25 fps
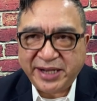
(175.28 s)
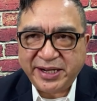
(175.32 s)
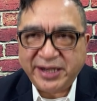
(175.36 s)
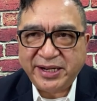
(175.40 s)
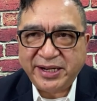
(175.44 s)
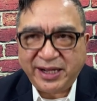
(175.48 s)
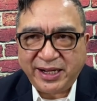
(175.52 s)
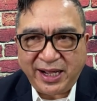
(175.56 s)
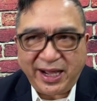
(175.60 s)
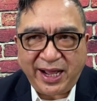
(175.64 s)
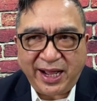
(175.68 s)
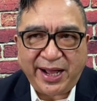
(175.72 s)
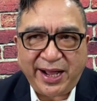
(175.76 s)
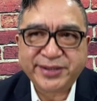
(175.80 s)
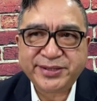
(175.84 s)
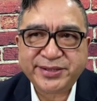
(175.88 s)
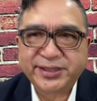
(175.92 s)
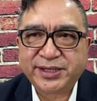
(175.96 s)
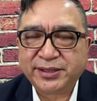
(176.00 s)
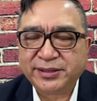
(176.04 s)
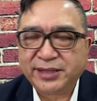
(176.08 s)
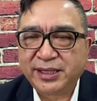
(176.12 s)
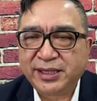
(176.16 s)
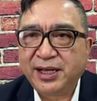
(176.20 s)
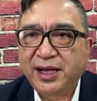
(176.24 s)
央行行
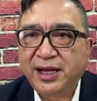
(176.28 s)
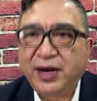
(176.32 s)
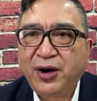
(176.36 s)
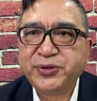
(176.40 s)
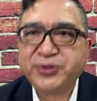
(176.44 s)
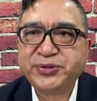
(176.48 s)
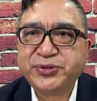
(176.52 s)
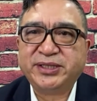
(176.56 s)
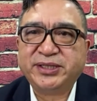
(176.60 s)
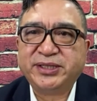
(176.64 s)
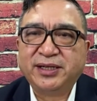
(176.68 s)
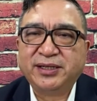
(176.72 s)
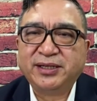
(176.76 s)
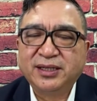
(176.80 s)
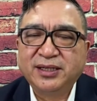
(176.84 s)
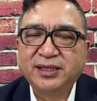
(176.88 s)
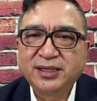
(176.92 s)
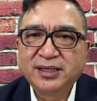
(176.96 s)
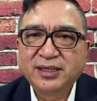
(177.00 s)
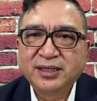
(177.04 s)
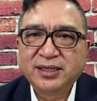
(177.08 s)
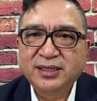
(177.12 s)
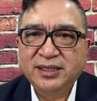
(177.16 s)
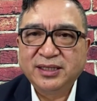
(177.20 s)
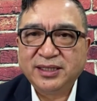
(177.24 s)
长的候选人，
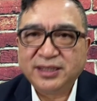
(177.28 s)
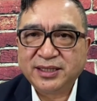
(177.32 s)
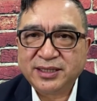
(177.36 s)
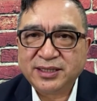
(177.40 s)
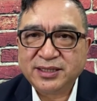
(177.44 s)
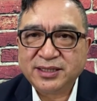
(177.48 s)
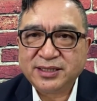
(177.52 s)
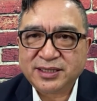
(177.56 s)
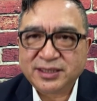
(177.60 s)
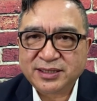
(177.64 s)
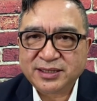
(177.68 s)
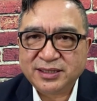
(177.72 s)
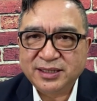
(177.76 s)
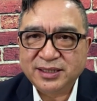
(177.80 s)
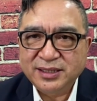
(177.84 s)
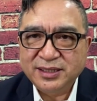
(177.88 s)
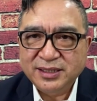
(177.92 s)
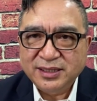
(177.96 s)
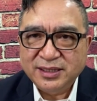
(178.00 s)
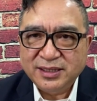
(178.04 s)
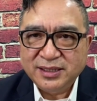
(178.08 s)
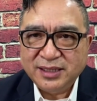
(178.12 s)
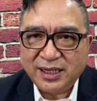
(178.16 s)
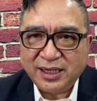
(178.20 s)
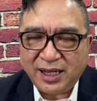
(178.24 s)
一个是
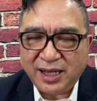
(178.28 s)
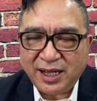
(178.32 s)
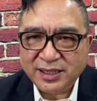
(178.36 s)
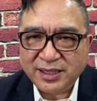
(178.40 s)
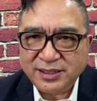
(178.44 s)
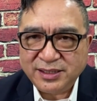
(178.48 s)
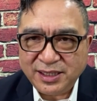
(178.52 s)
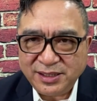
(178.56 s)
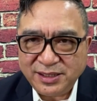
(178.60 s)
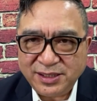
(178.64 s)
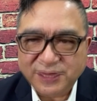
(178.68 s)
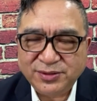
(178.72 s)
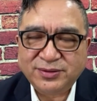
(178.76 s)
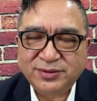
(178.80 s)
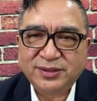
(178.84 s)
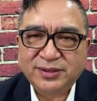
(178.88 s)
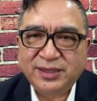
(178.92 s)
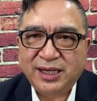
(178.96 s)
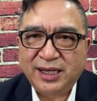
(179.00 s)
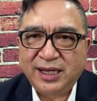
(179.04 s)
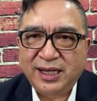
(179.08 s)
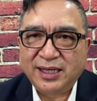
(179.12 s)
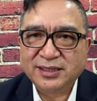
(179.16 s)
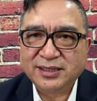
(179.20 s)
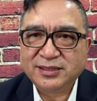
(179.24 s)
殷勇
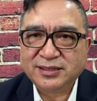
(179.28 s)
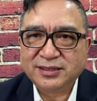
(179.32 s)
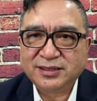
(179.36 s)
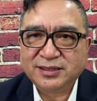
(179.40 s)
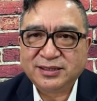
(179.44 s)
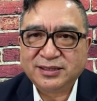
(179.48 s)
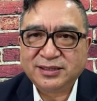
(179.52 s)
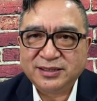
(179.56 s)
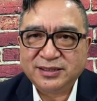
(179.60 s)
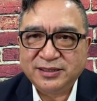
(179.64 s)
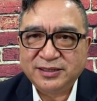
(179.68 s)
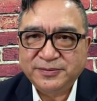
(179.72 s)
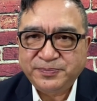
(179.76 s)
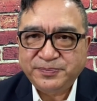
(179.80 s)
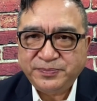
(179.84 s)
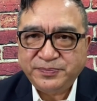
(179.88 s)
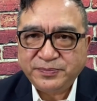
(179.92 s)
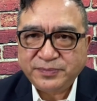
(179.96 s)
就是